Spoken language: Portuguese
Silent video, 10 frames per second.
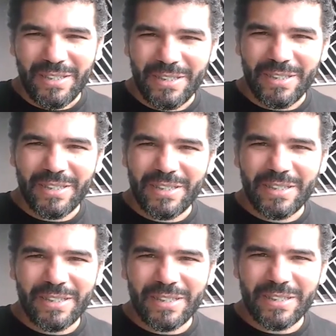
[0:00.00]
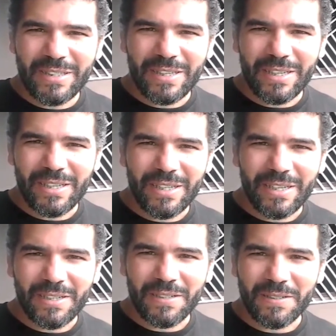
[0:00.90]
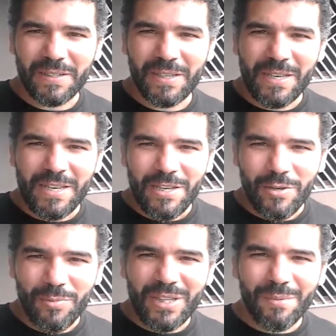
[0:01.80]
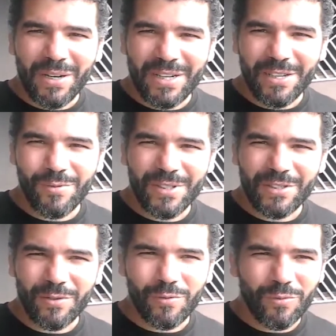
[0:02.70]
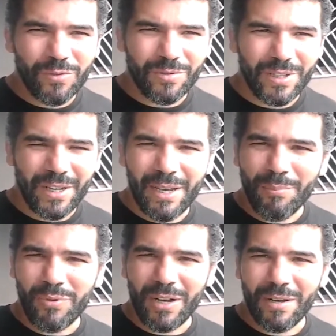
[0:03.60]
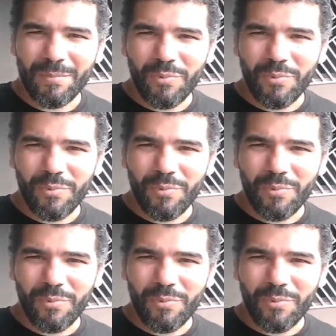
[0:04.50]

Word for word: E é, eu me deparei com esse curso na época